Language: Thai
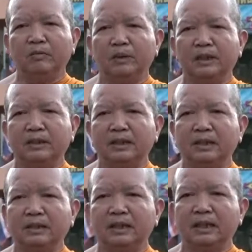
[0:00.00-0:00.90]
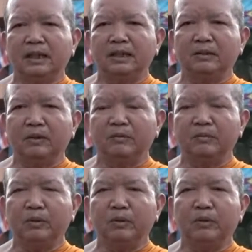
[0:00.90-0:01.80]
พุทธศาสนิกชน
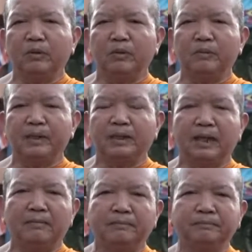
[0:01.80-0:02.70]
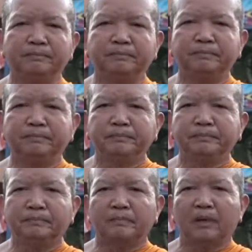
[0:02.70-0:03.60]
ผู้อุปถัมภ์
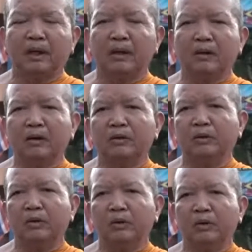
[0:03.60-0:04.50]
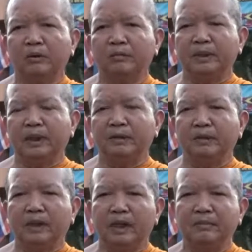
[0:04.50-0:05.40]
กองทุนเพื่อดู
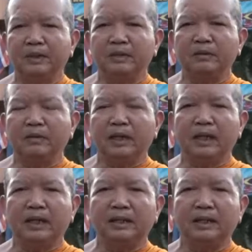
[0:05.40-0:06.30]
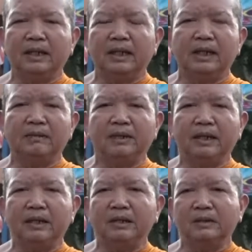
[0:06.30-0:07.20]
แลภิกษุไข่จะได้รับอา
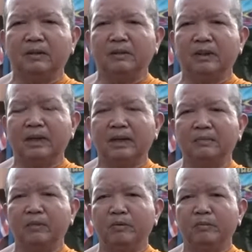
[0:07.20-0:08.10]
นิสงส์ได้รับผล